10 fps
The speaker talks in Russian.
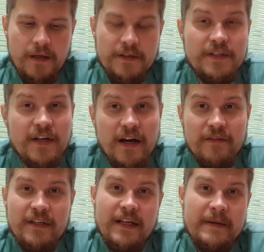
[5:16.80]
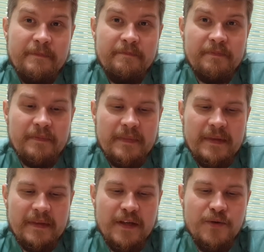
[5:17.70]
Недавно
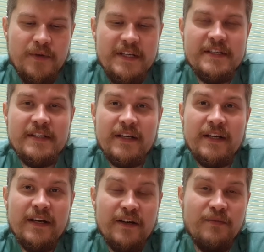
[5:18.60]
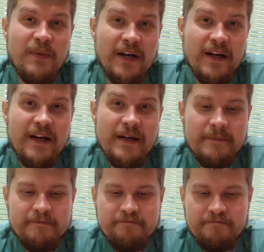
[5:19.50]
на юриста ФБК
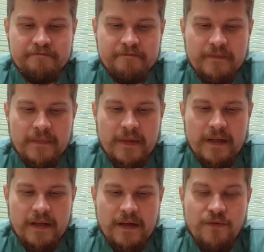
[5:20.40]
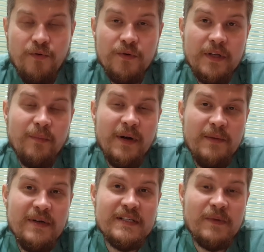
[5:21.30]
Фонда
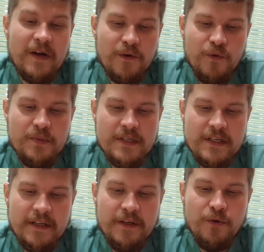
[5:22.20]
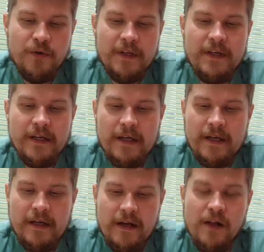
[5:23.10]
борьбы с коррупцией Георгия
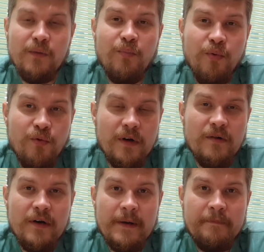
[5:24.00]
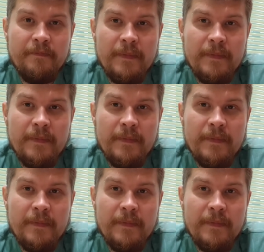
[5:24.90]
Албурова